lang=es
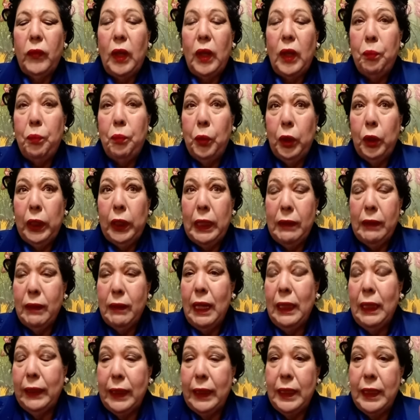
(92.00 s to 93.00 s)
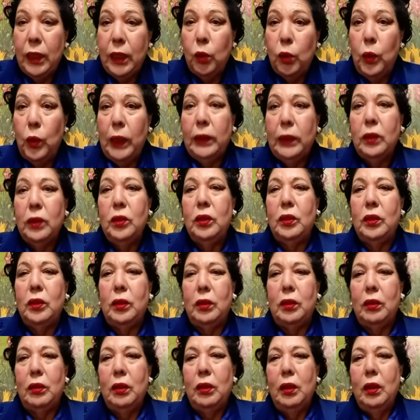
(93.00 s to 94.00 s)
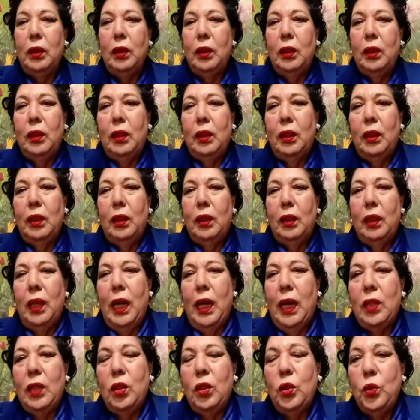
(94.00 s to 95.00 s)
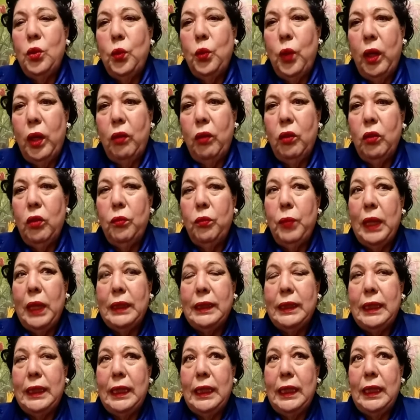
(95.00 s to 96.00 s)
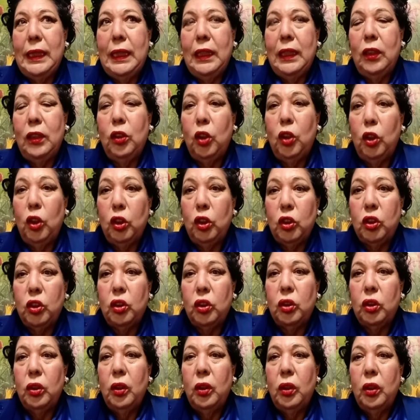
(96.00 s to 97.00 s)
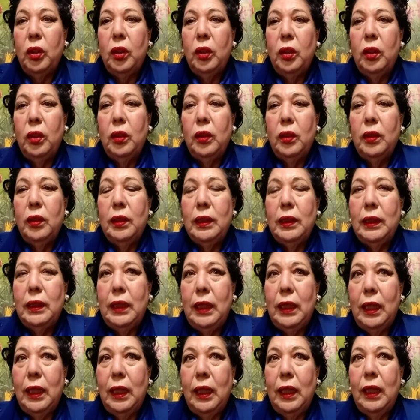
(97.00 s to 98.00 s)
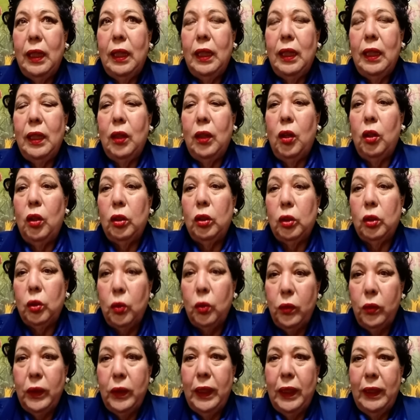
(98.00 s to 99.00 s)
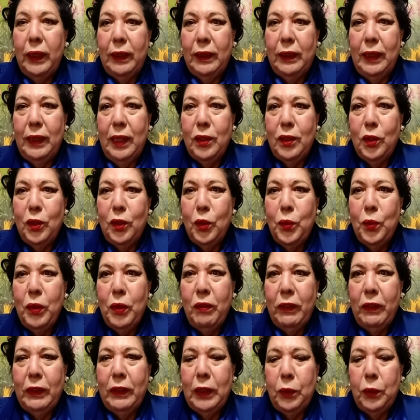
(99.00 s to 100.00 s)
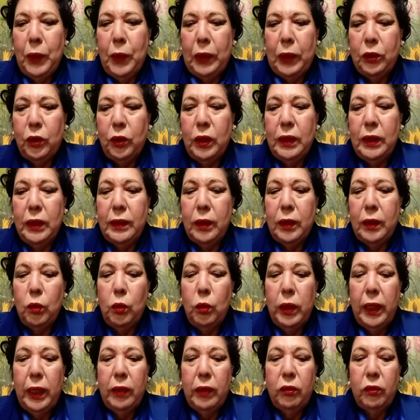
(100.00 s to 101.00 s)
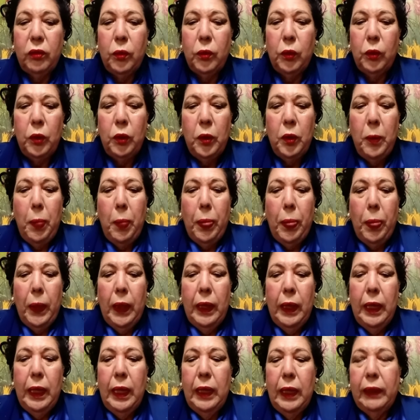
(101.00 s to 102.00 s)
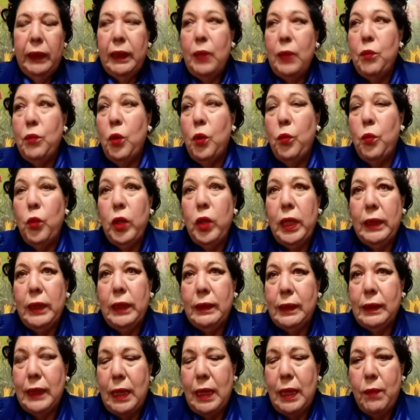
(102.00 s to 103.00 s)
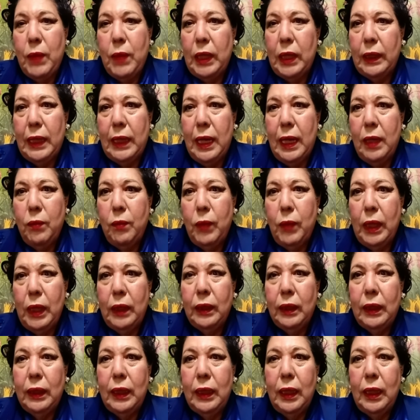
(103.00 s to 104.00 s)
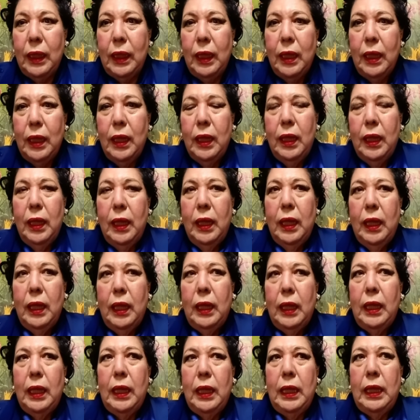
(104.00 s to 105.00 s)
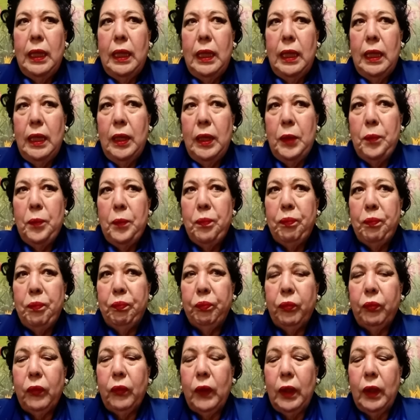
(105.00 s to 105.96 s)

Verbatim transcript: porque Israel tiene cuatro años nuevos, va a ser el 2 de octubre de este año 2024. Y según eso, eh, estamos muy encima realmente. Mm,